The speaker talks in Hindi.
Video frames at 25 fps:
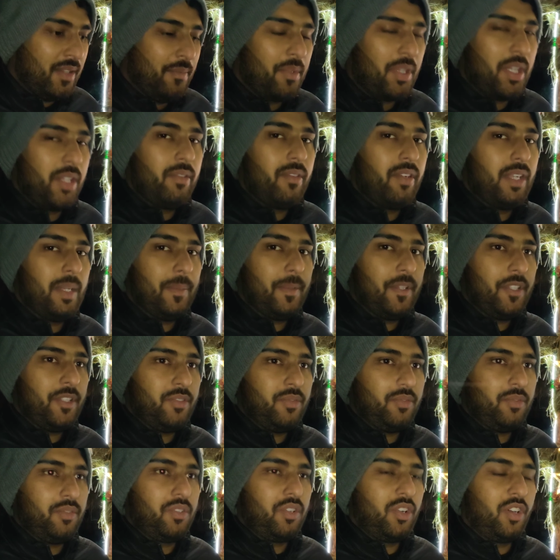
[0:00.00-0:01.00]
मतलब हमारे
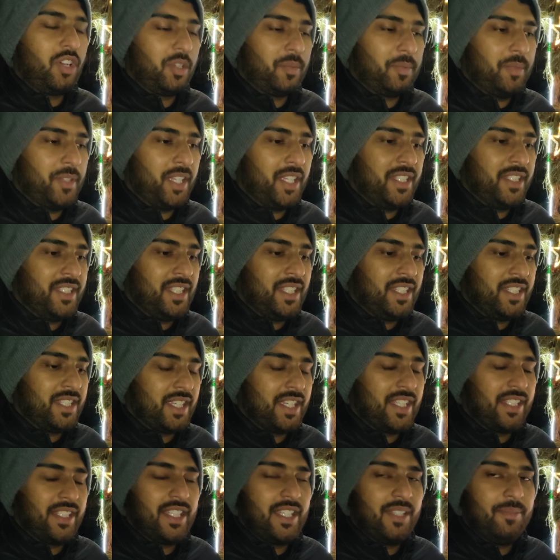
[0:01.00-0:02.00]
पास और भी कई सारी
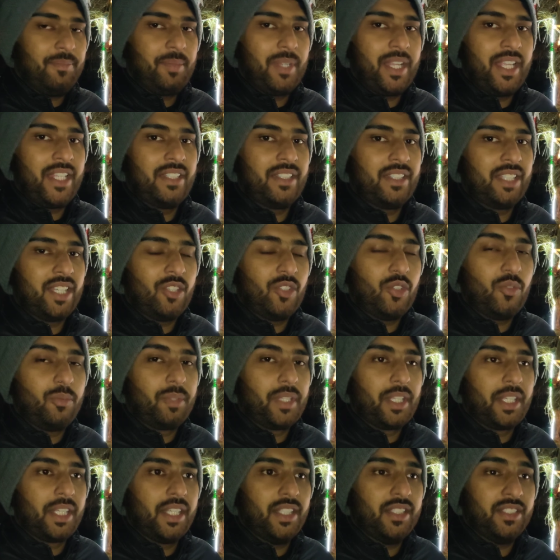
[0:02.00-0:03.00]
जगह का प्लान था
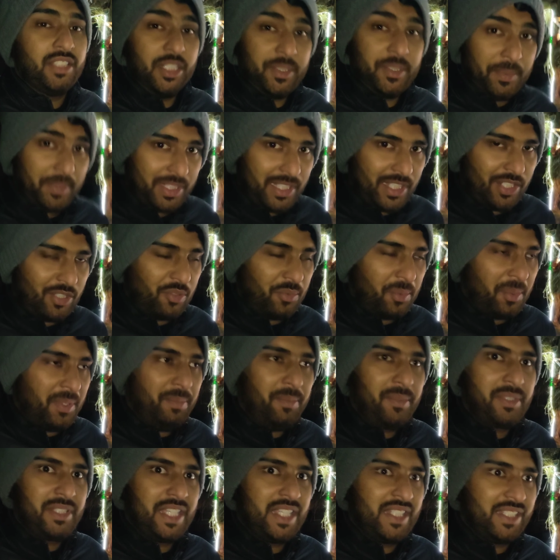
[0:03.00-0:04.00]
घूमने का सच बता रहा हूँ
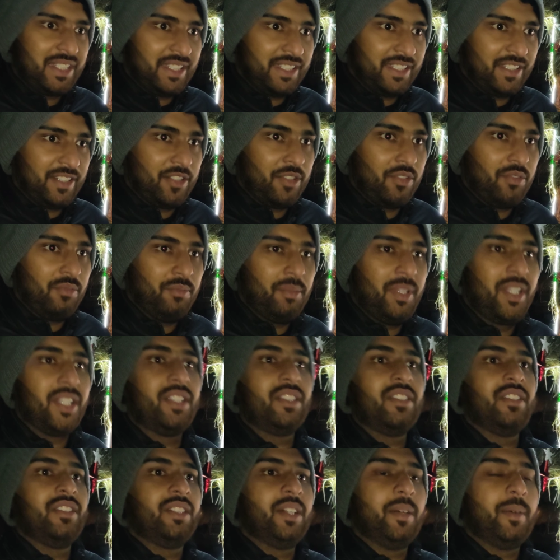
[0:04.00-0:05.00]
मैं मजाक नहीं कर रहा हूँ
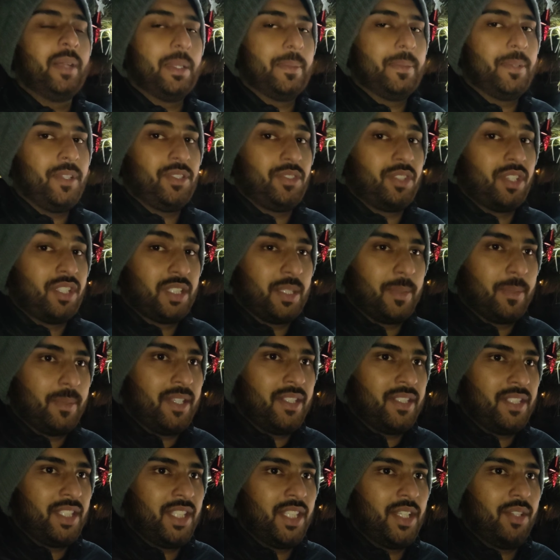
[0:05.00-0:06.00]
बट हमारे पास थोड़ा
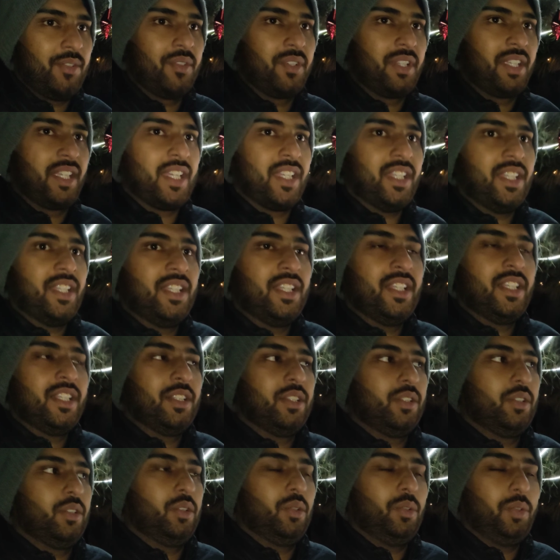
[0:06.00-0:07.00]
सामान ज़्यादा हो गया है
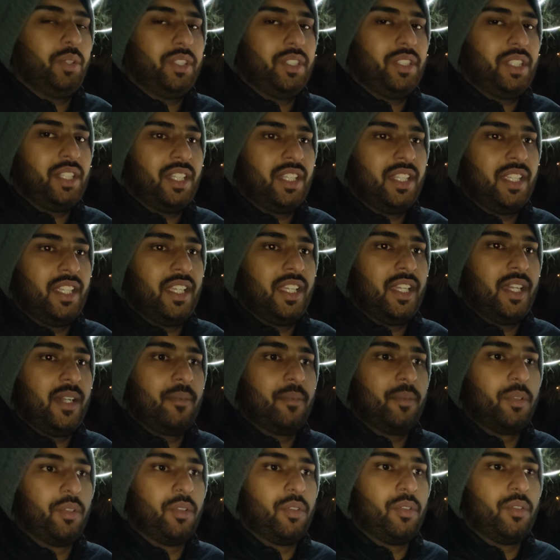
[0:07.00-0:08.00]
तो इसलिए
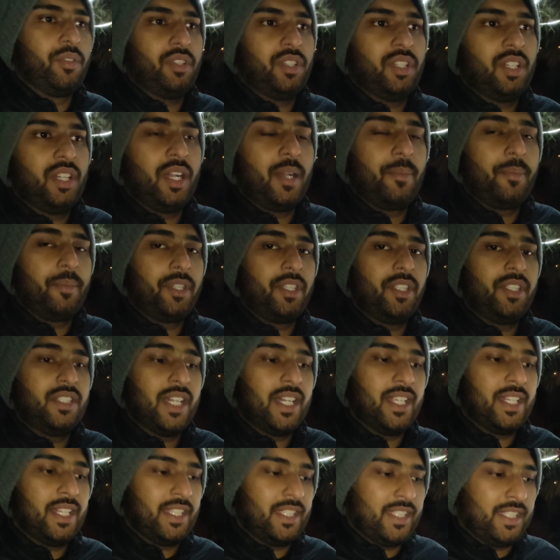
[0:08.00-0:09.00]
हम लोग अभी
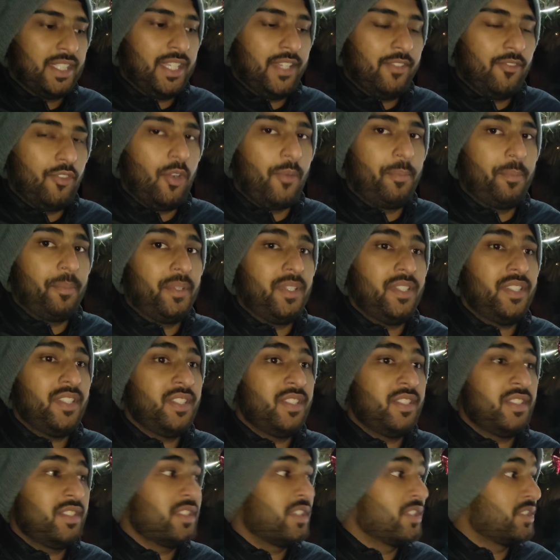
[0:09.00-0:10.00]
जा रहे हैं
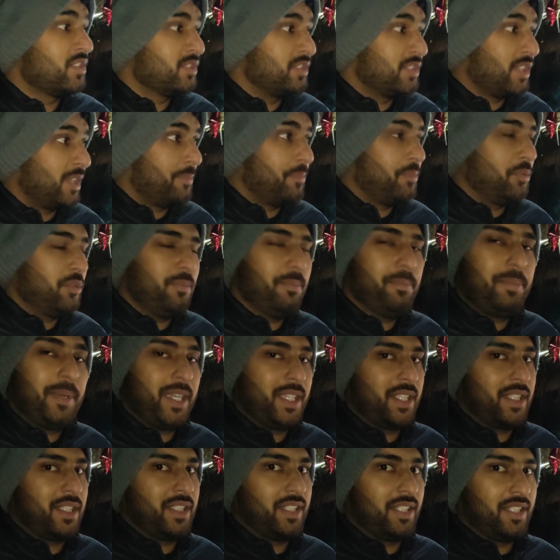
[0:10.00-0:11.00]
वापस जयपुर
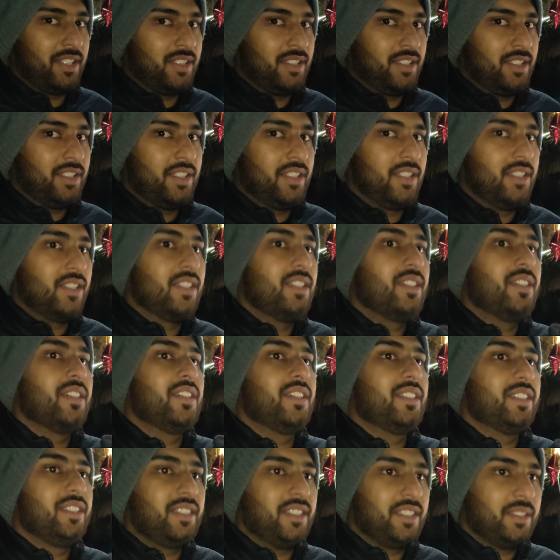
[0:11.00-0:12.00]
बट
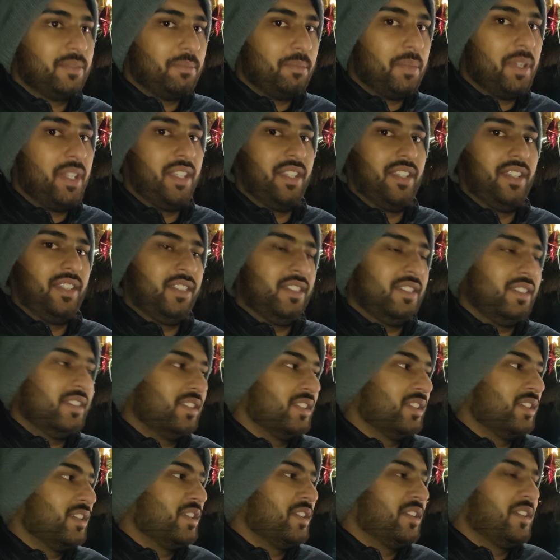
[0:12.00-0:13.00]
बट
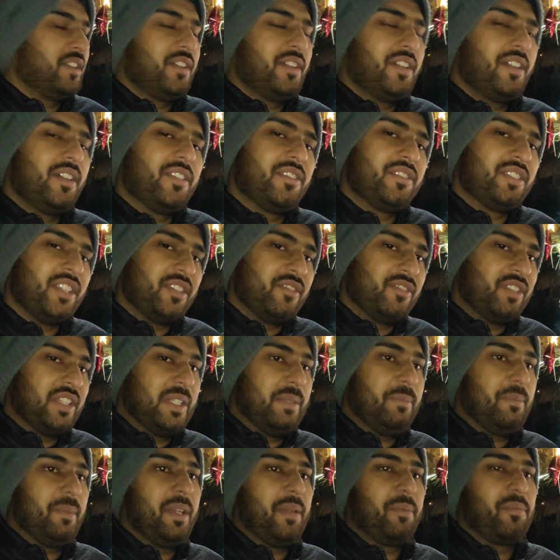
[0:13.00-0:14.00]

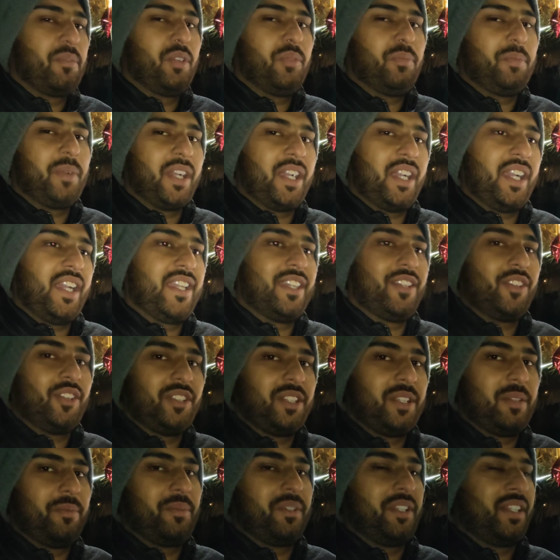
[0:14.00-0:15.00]
जनवरी में हम लोग पक्का एक और
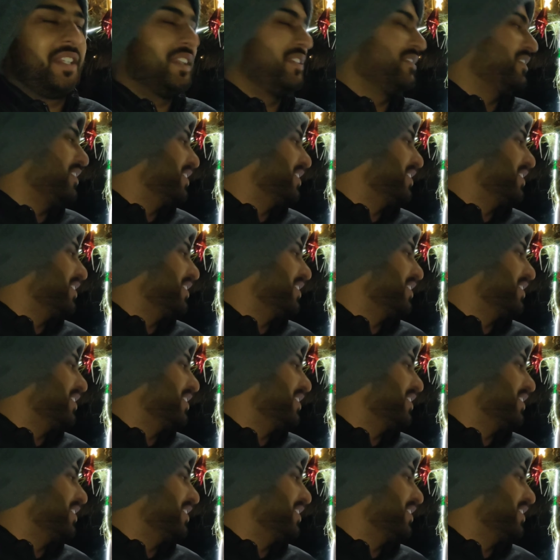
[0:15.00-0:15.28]
ट्रिप करने